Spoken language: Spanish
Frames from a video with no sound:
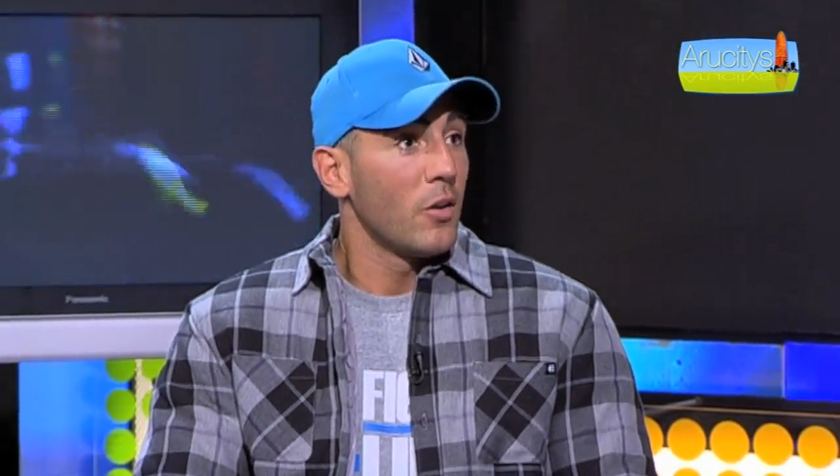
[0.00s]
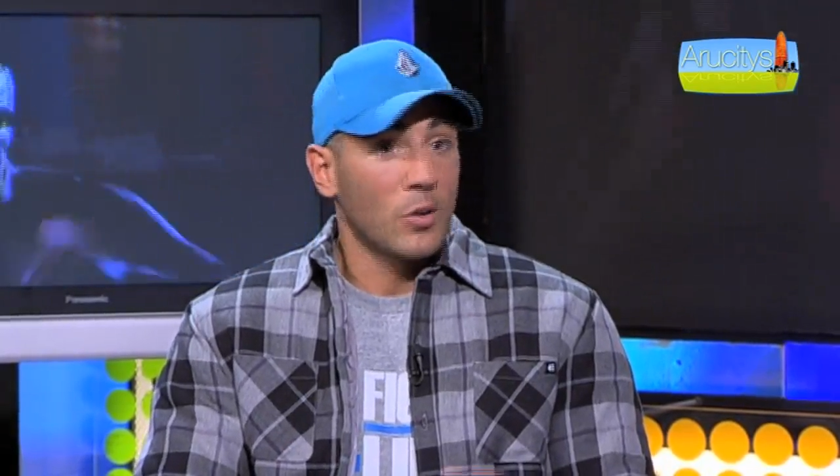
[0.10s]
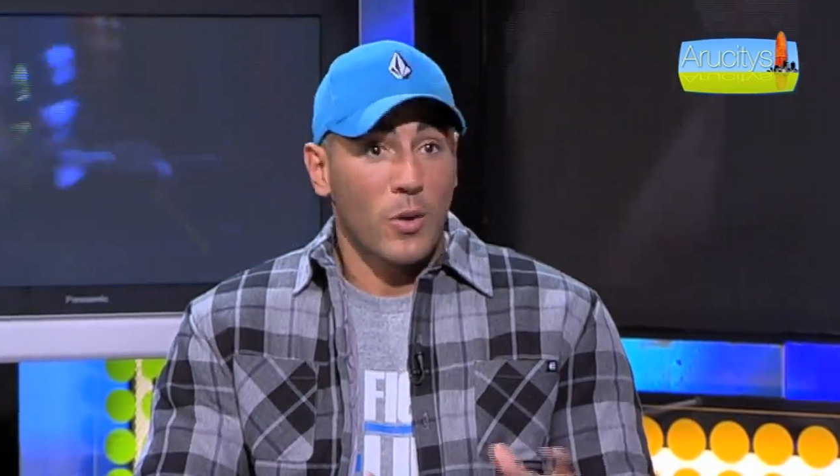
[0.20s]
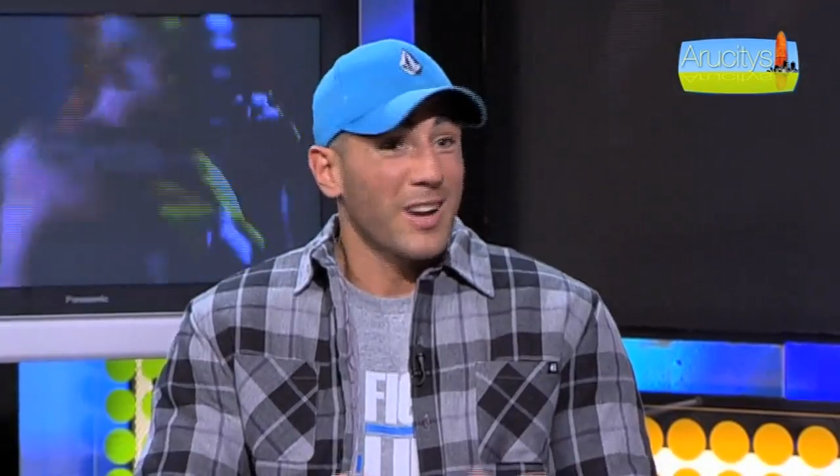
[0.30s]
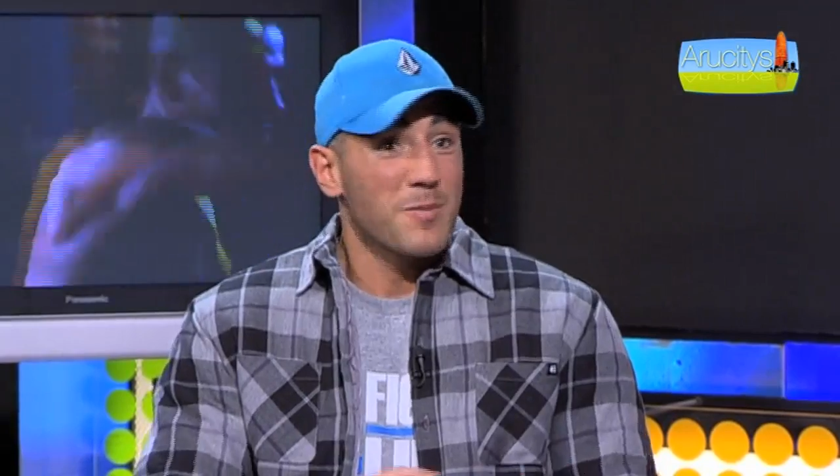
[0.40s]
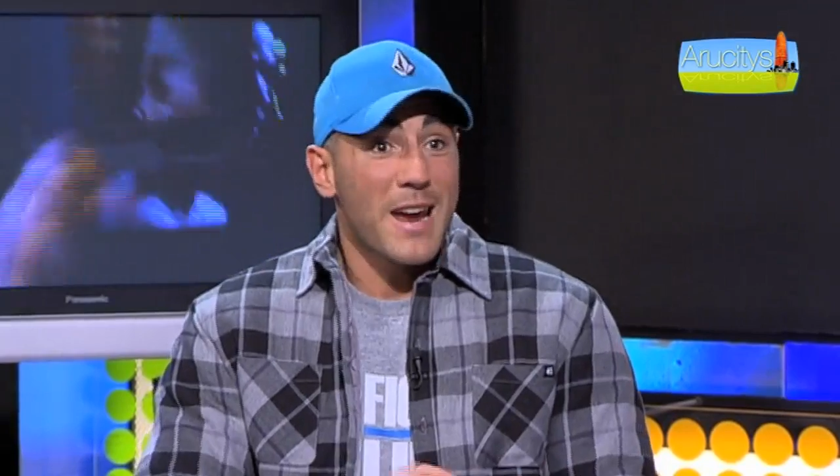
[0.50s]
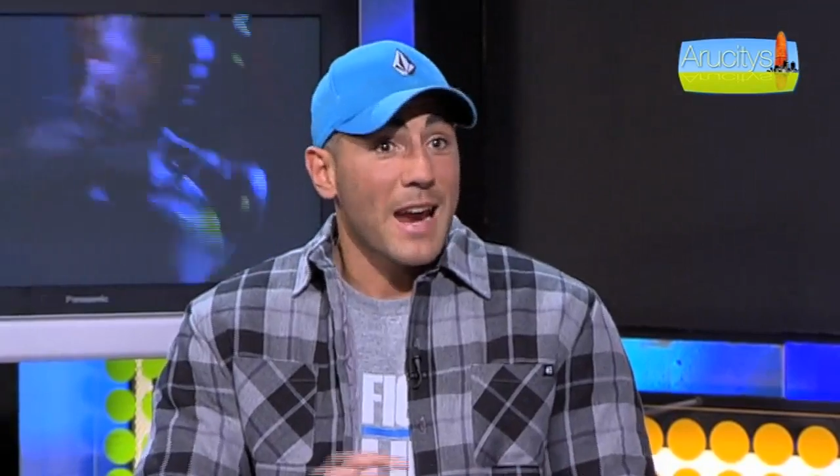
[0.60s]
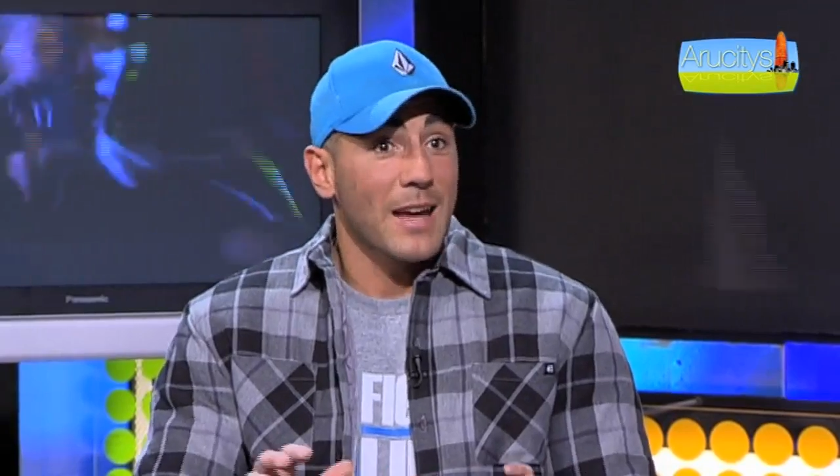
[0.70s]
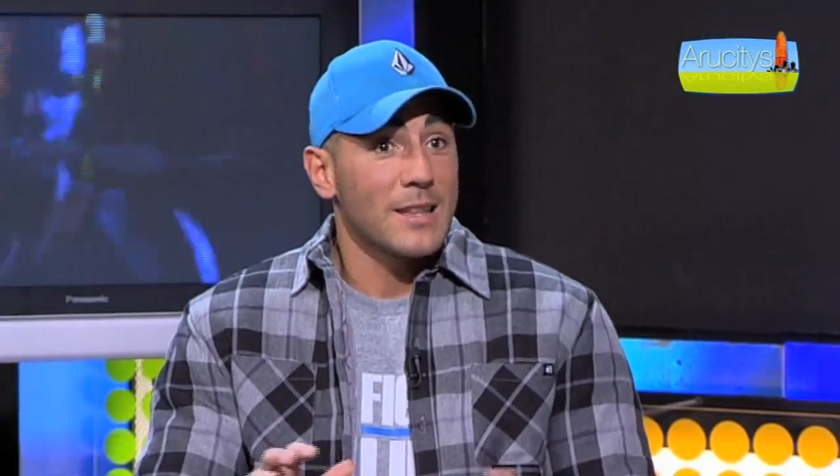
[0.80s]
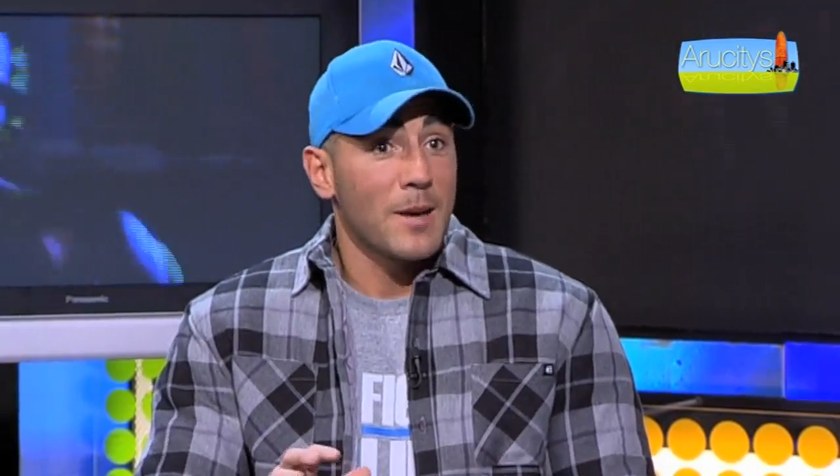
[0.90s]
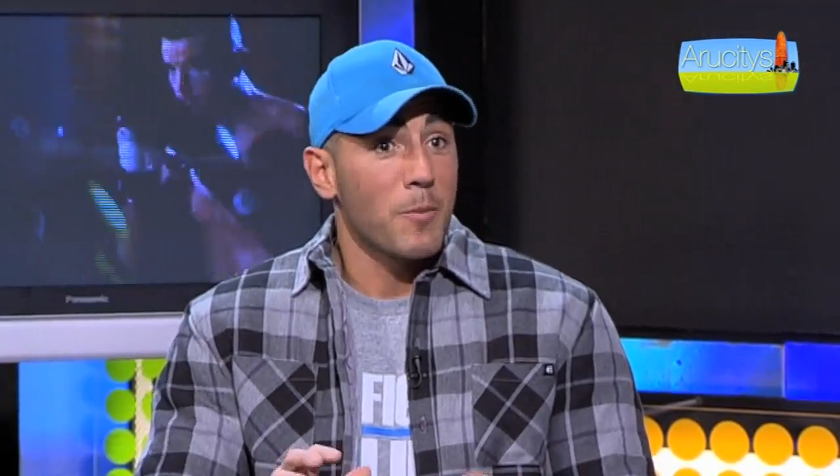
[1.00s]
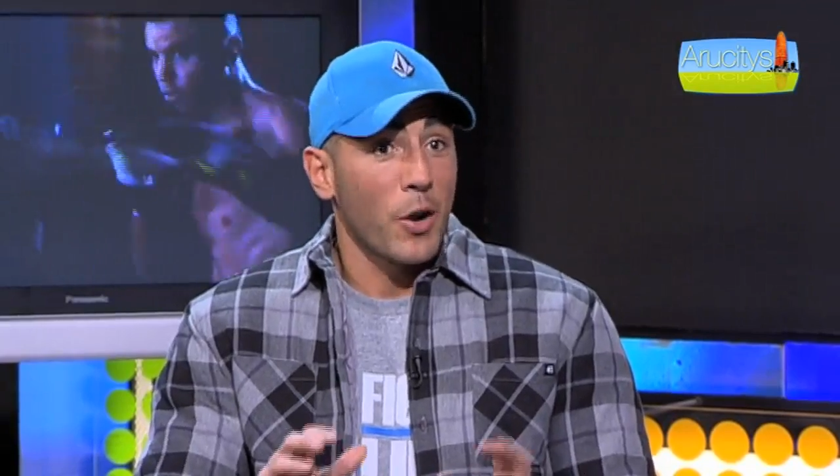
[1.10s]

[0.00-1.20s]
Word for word: los tatuajes me encantan,